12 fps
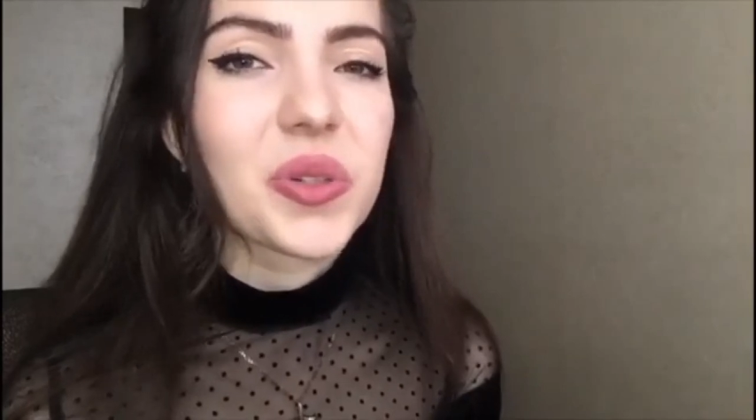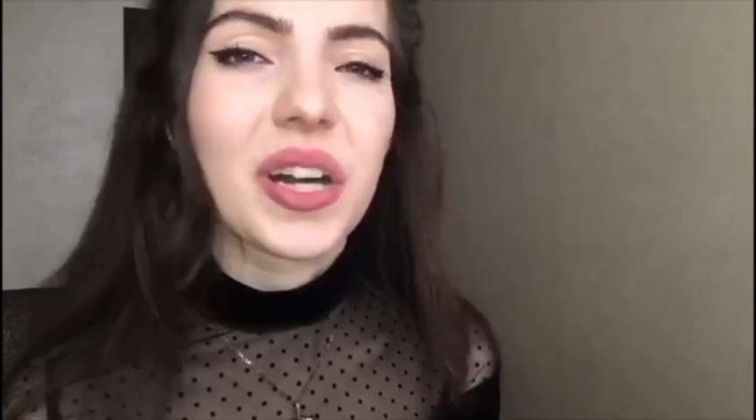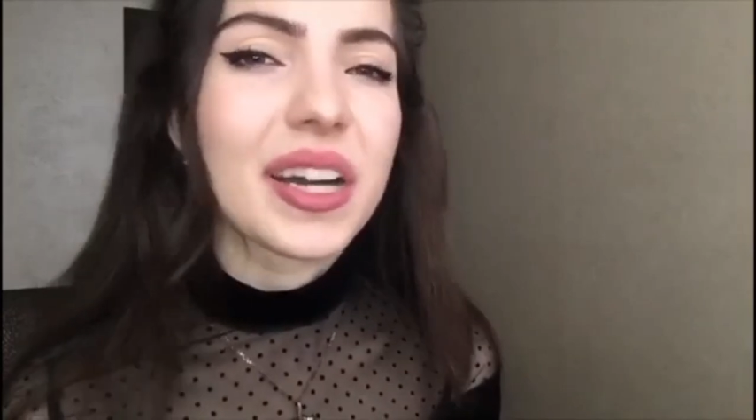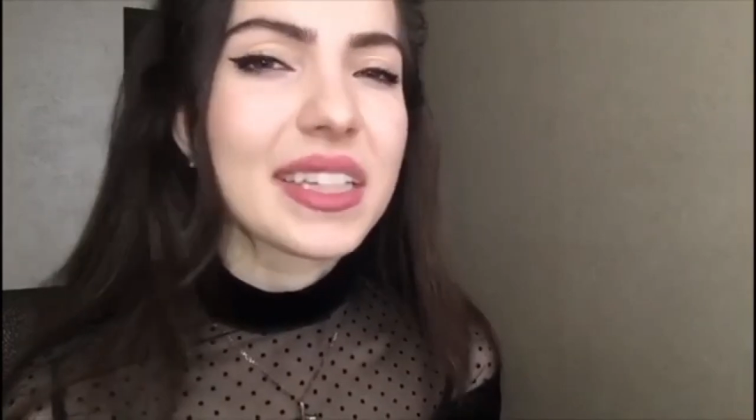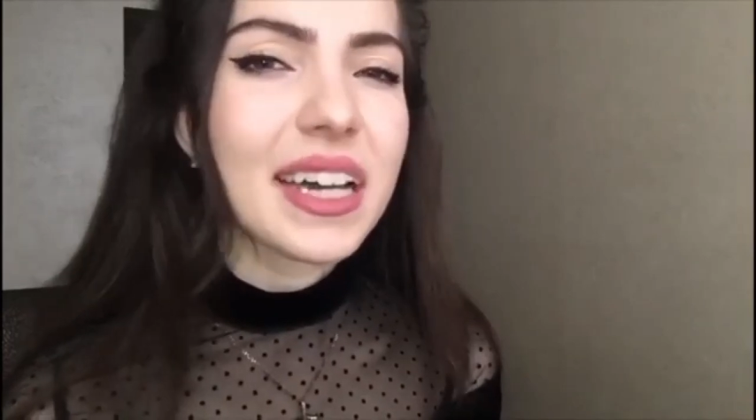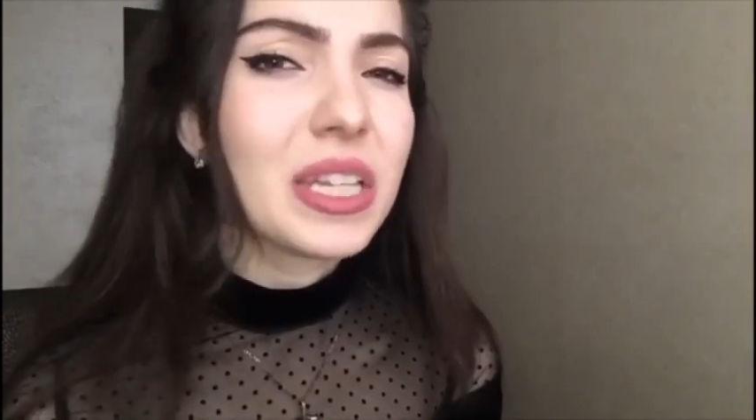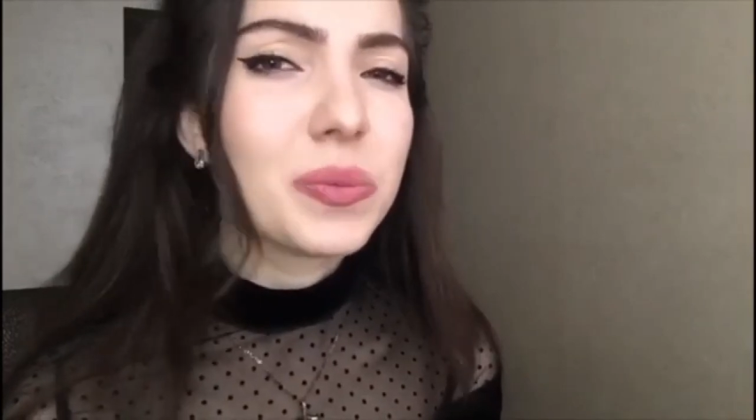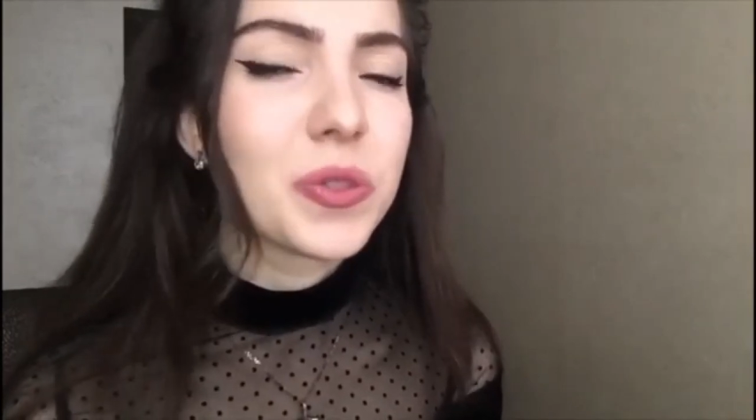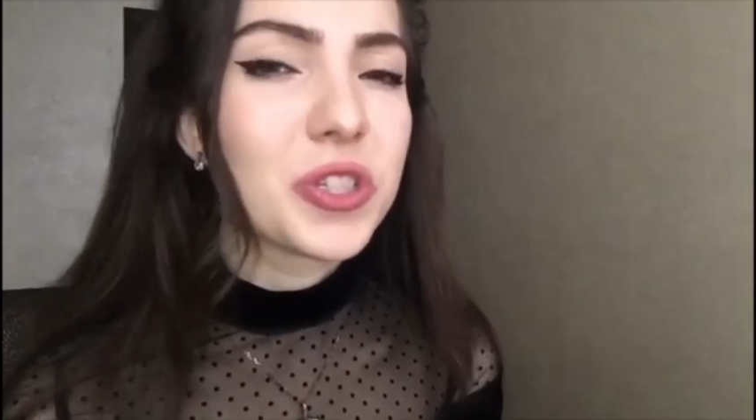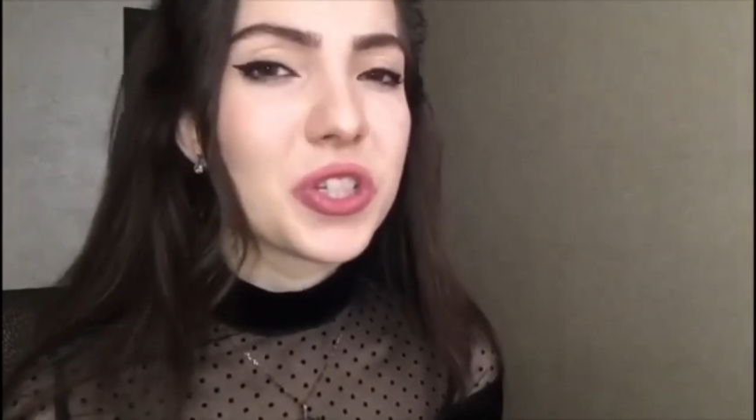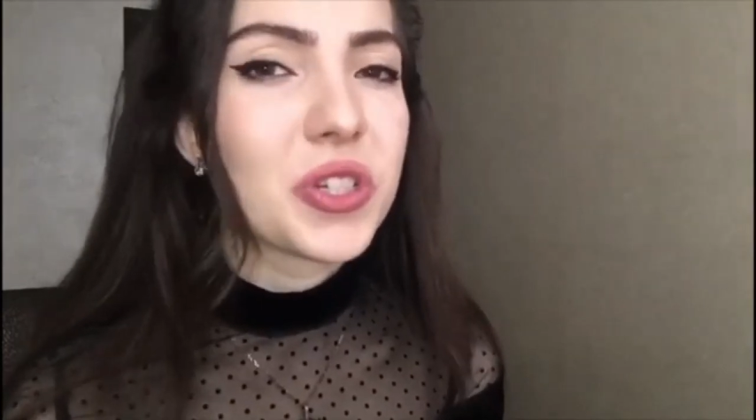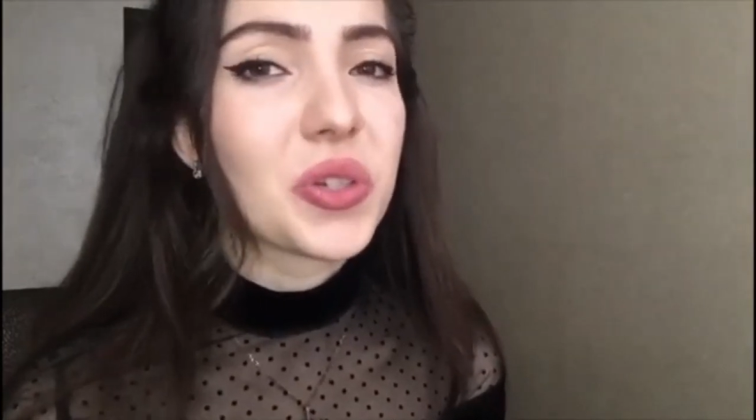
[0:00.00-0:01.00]
когда-нибудь
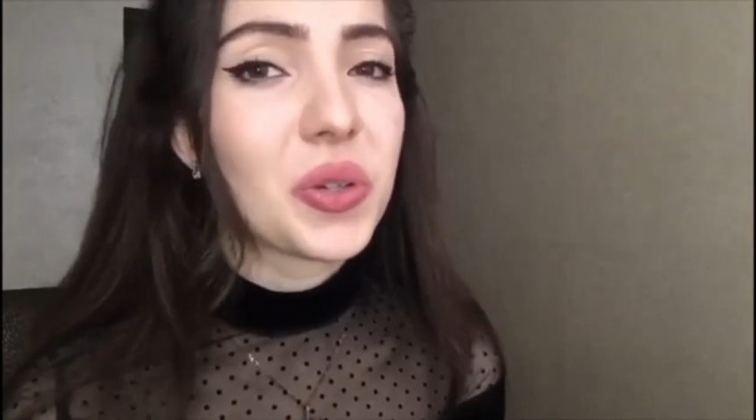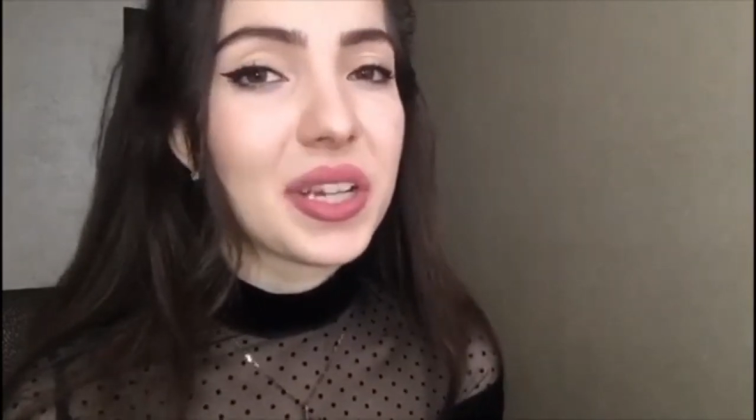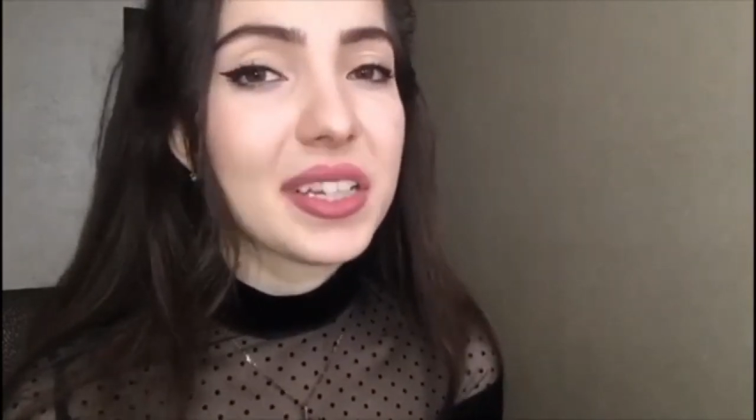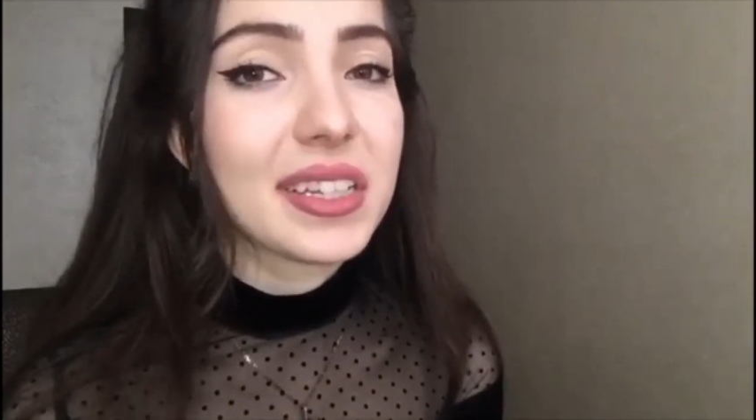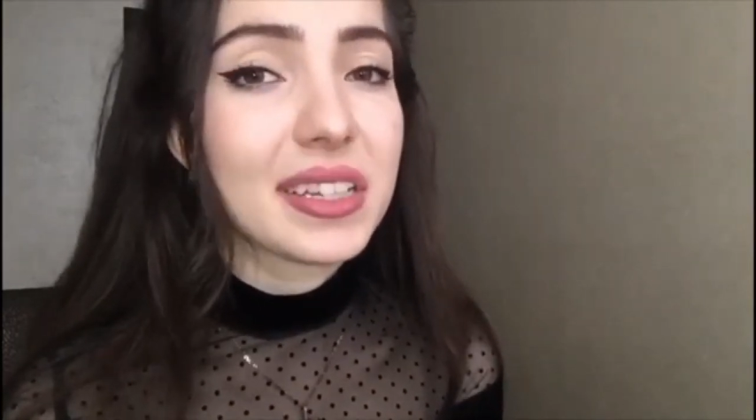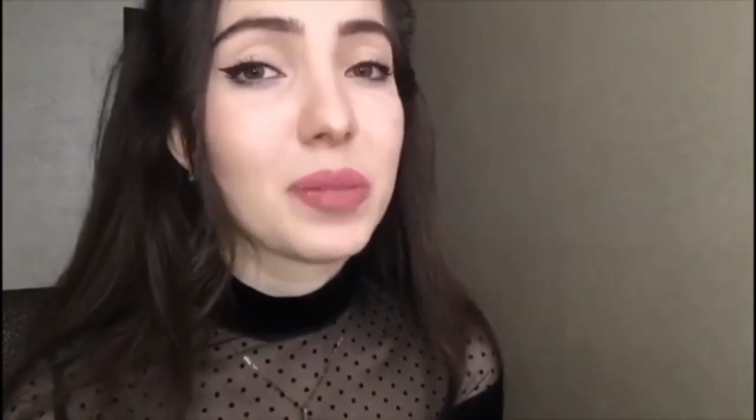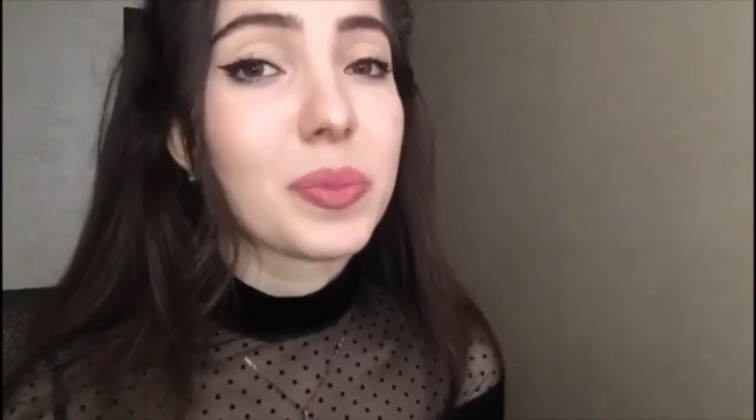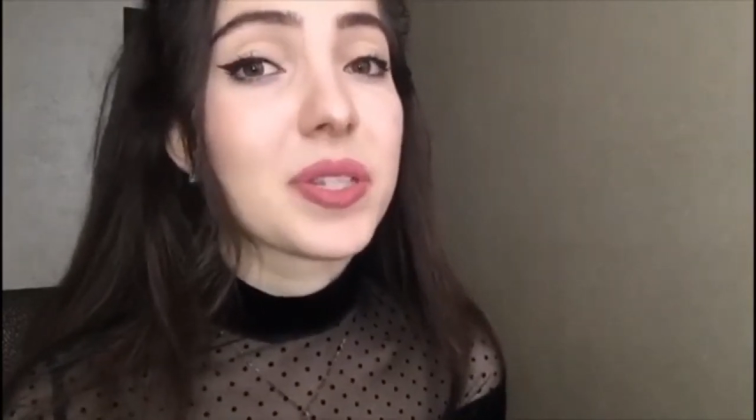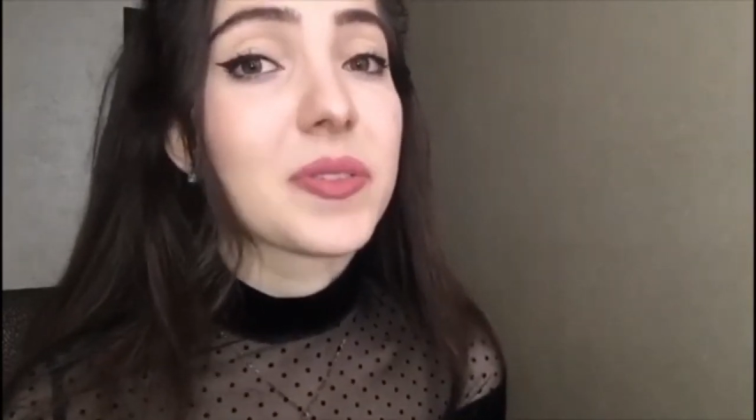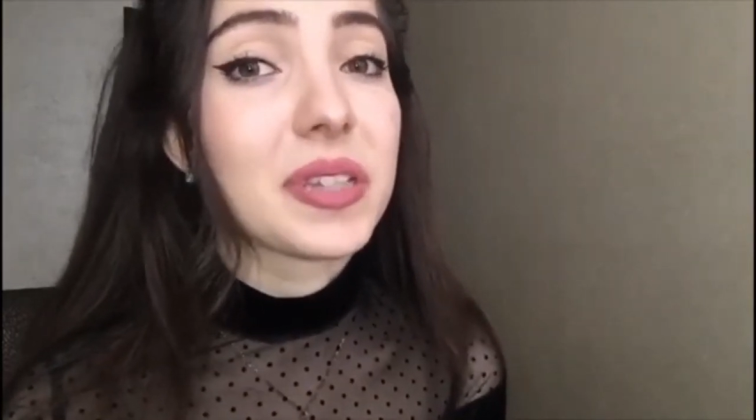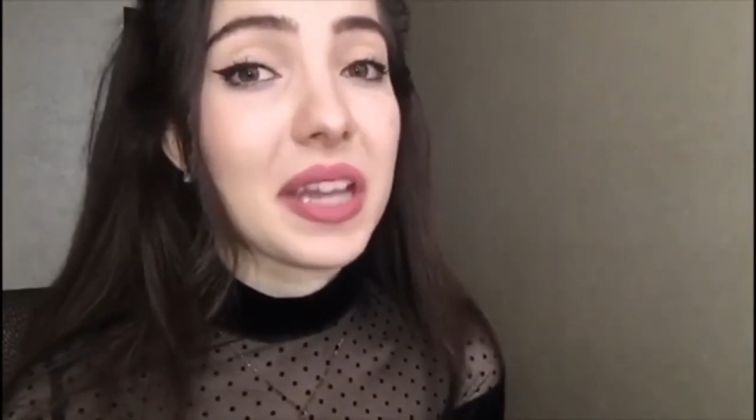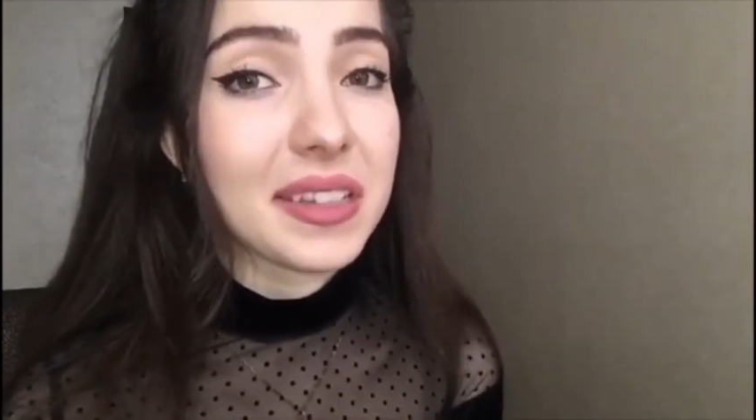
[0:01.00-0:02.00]
через сто лет они позвонят.